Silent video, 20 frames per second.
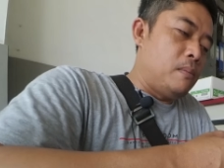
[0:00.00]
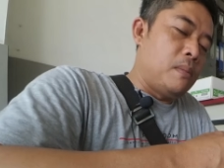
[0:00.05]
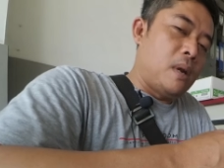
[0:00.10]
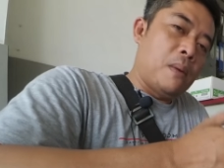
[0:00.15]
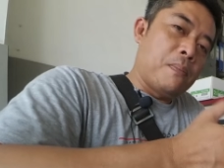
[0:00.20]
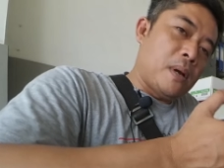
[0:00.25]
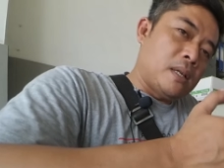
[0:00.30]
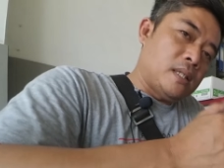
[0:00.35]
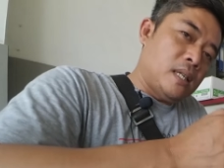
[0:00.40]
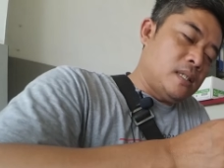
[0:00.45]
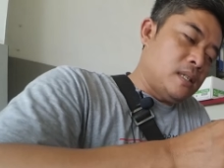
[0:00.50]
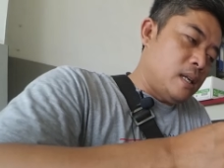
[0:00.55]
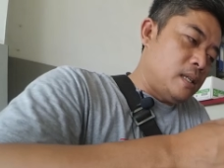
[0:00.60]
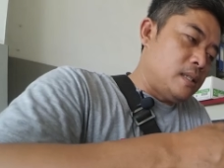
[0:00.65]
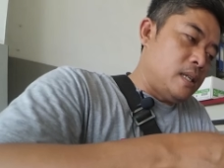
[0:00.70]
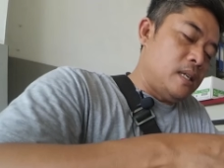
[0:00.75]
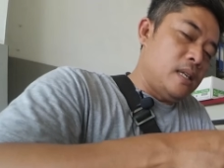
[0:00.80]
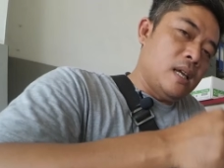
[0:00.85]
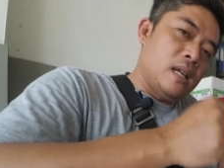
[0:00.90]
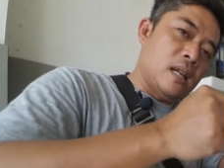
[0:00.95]
berapa sih
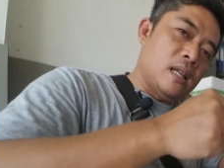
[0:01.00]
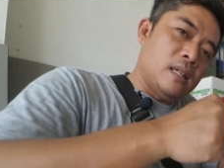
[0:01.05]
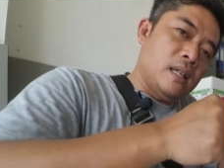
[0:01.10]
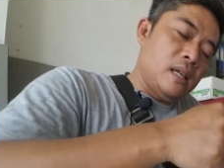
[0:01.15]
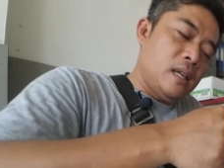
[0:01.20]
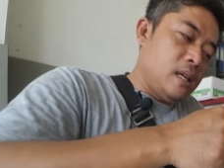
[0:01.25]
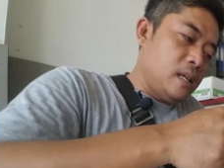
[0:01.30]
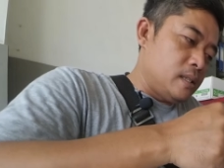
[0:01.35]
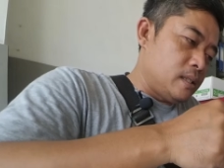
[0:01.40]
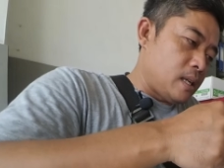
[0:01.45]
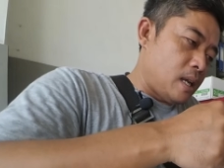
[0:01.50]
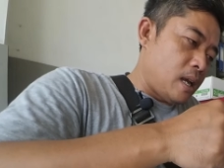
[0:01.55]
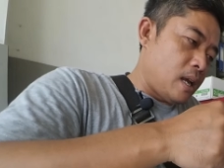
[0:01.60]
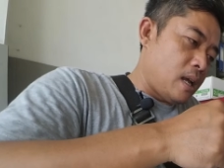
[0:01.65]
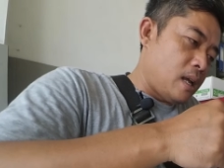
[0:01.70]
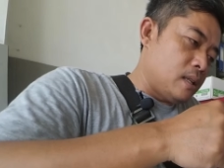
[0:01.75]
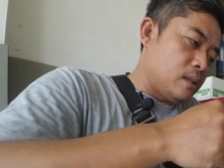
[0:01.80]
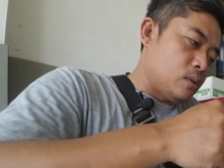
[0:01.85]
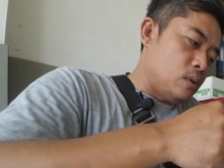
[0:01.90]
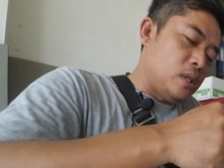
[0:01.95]
selisihnya nanti
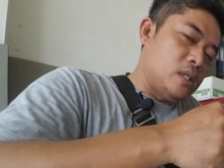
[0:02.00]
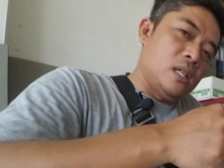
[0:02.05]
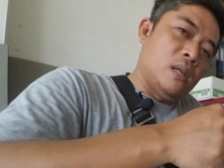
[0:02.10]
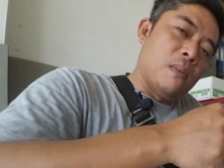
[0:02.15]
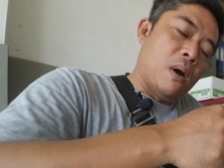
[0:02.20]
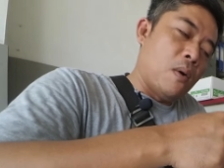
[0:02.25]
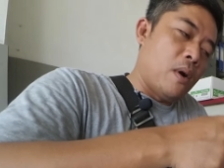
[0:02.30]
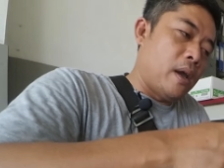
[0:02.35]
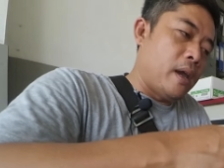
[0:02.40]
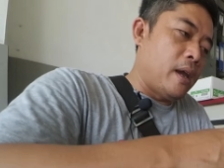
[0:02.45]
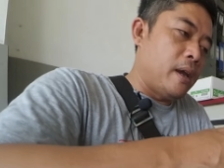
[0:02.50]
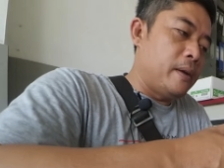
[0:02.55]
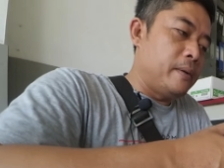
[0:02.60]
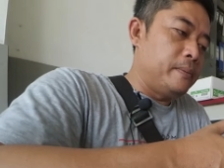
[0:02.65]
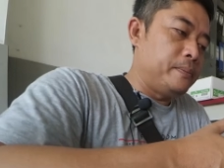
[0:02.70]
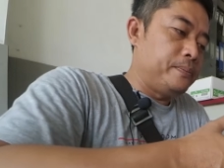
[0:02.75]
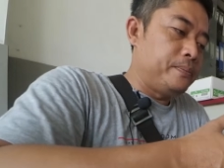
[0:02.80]
saya tulis di bawah ya